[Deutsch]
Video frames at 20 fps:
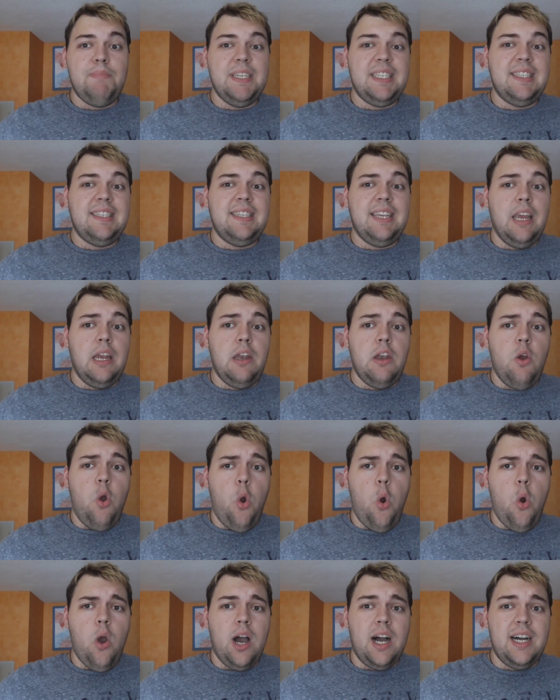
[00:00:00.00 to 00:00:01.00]
bisschen
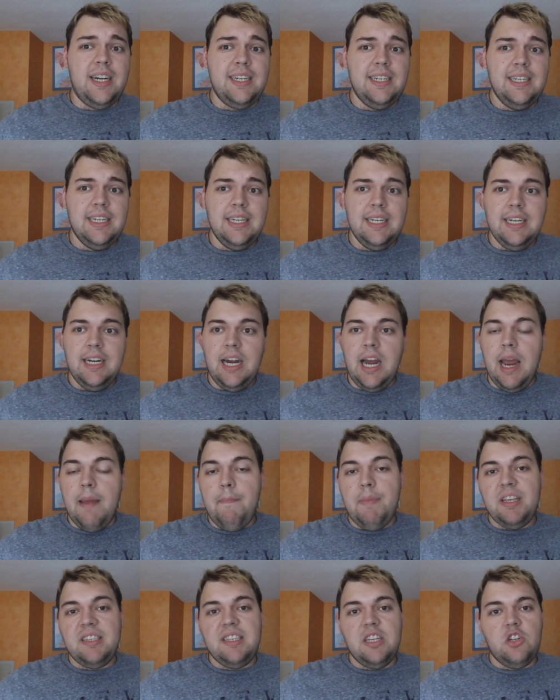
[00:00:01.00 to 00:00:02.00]
höher.
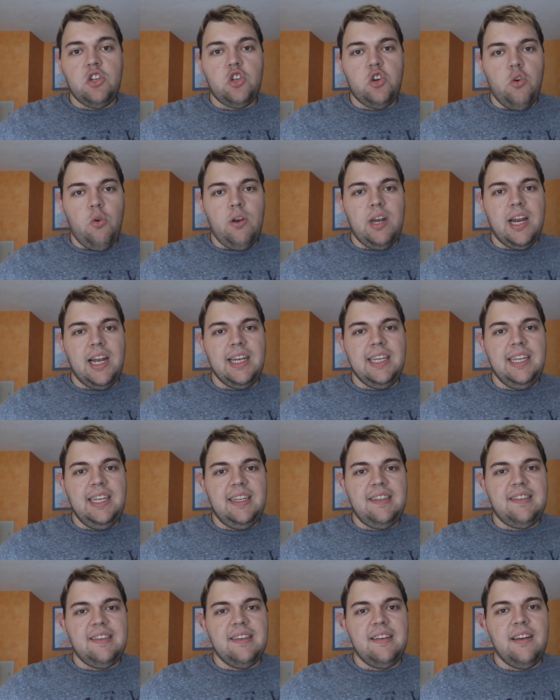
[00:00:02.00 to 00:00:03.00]
Ein bisschen schöner
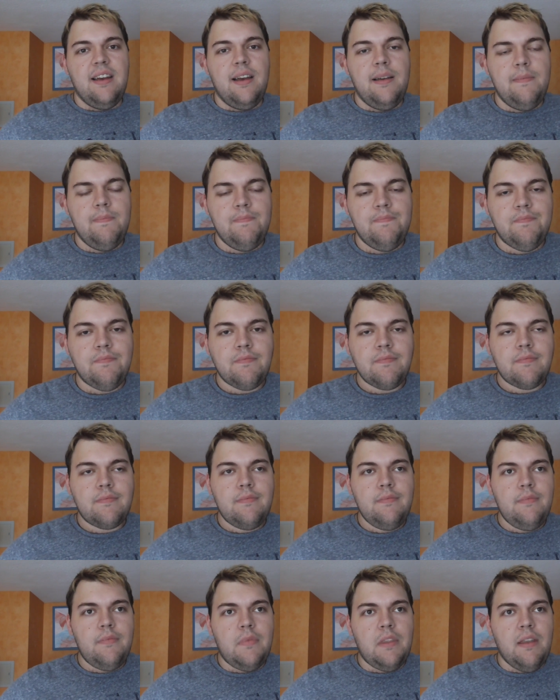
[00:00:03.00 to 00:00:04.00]
liegt sie da.
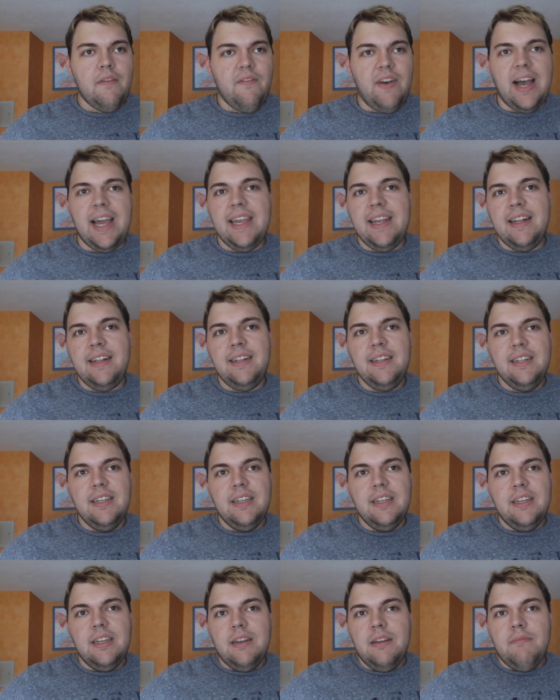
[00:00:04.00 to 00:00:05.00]
Weil
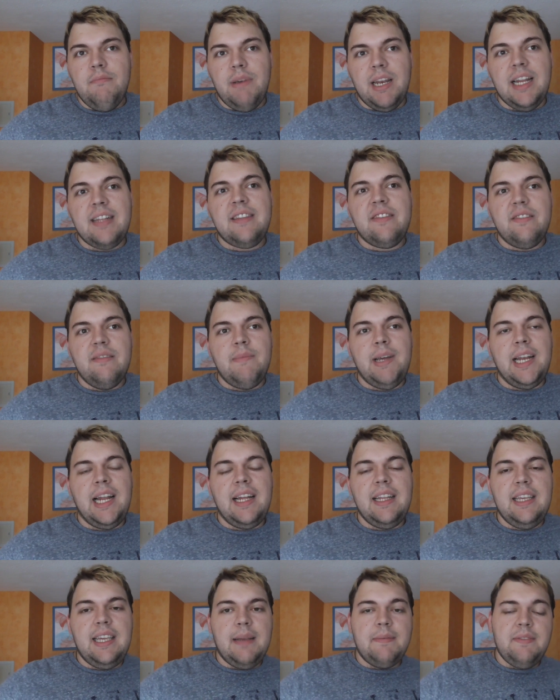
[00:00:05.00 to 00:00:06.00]
man hat's, man
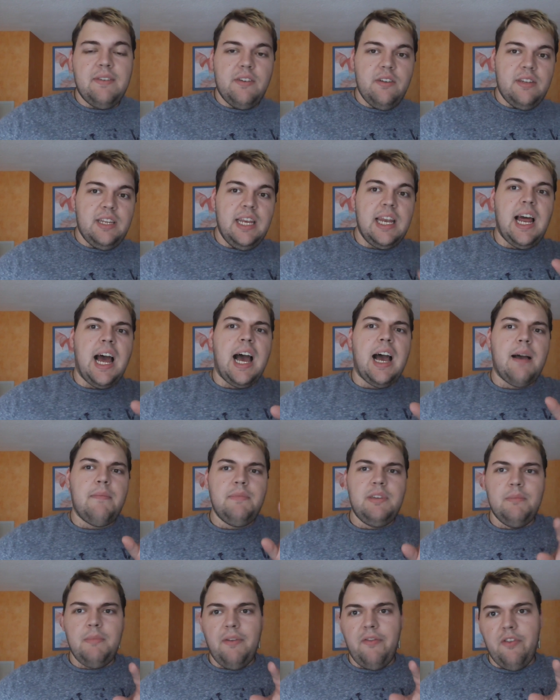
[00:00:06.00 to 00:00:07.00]
hat, ich habe zwar noch den
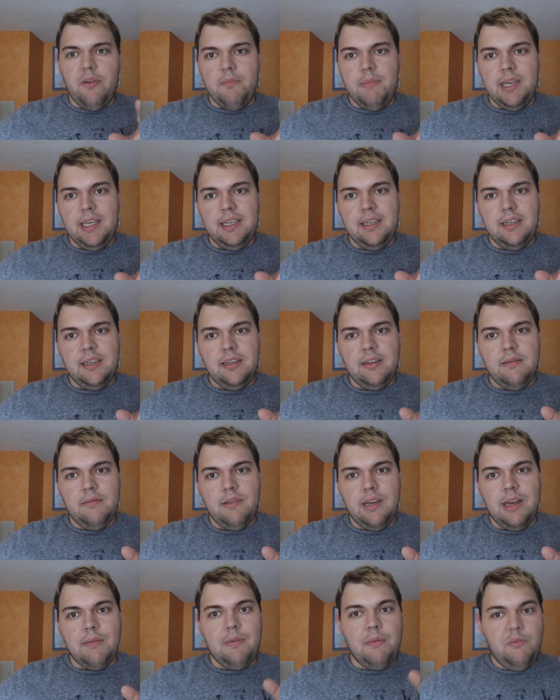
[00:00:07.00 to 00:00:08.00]
Abend immer für mich,
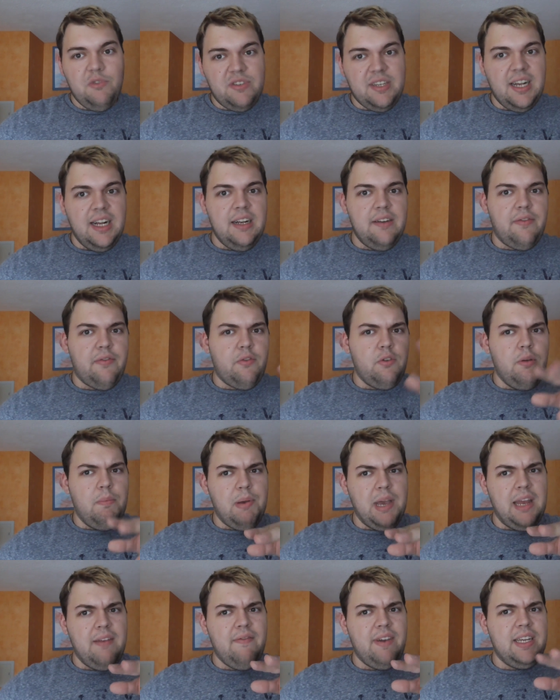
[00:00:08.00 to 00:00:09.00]
aber muss halt früh
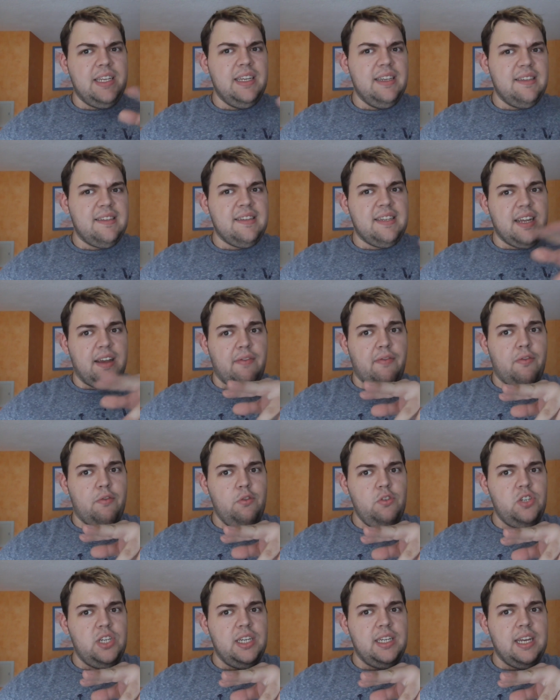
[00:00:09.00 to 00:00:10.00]
pennen, weil ich nächsten Tag
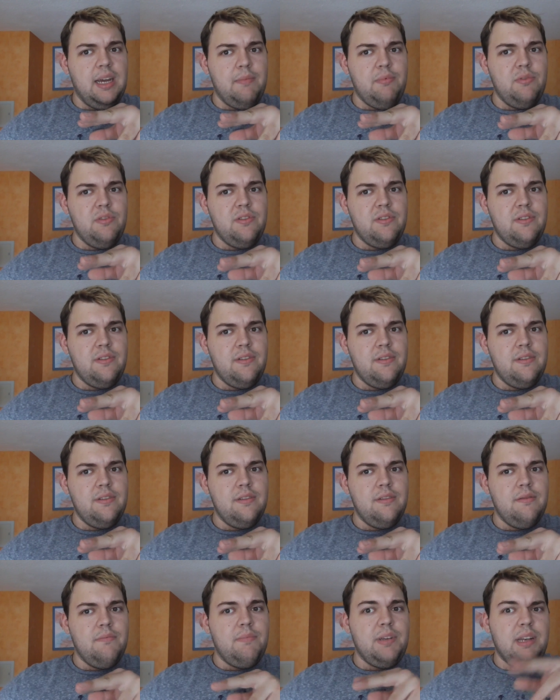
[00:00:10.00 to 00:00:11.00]
Frühschicht habe und so.
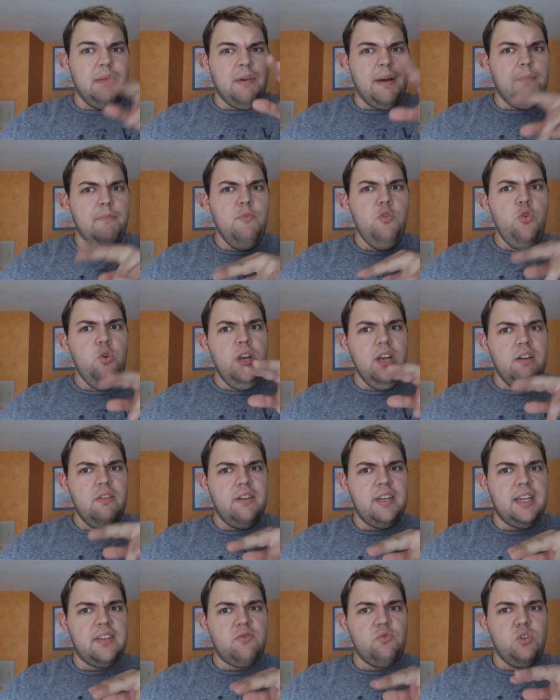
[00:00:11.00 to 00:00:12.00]
Und bin immer müde
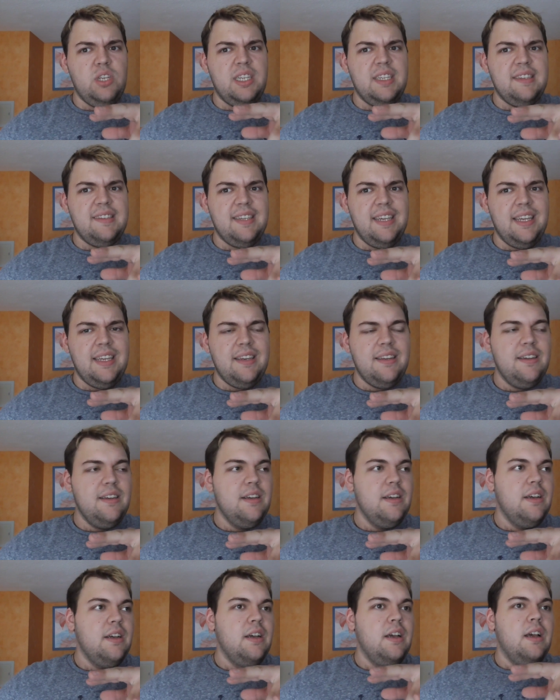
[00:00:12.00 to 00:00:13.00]
und hast du nicht gesehen.
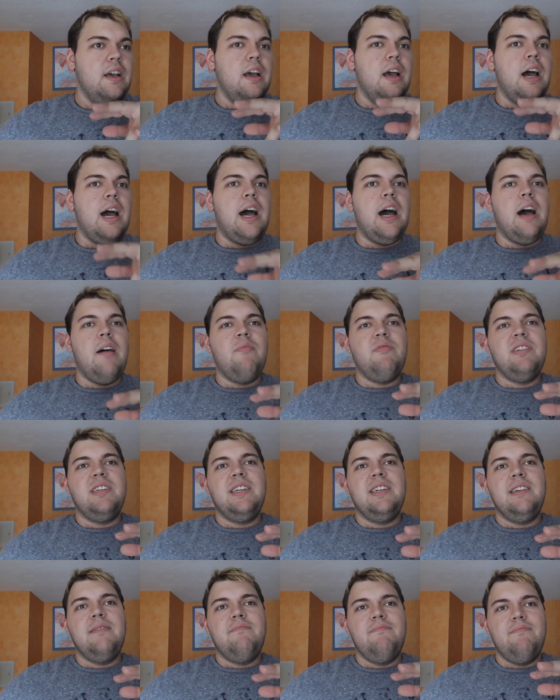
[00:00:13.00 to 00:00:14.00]

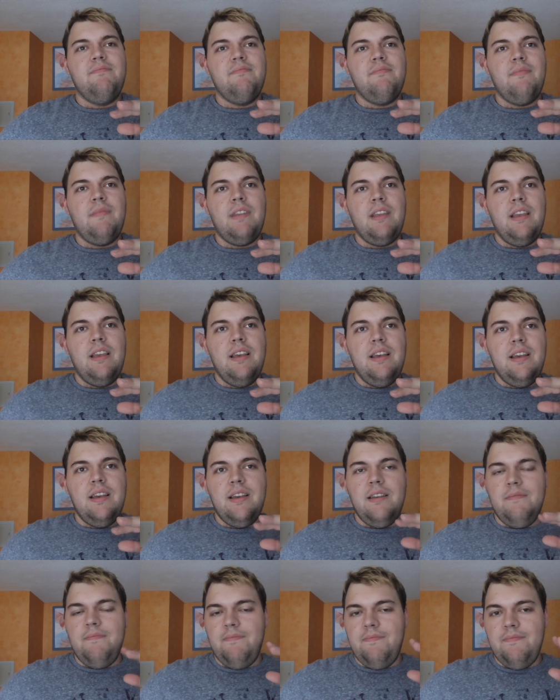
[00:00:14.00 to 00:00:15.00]
Aber
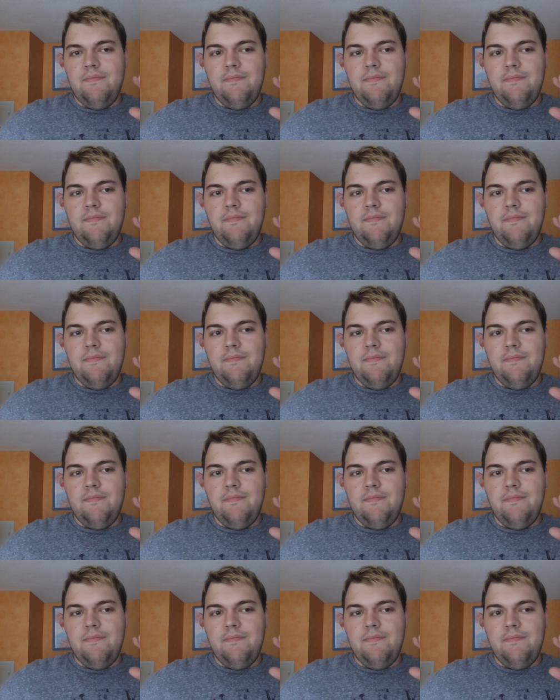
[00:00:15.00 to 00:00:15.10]
äh,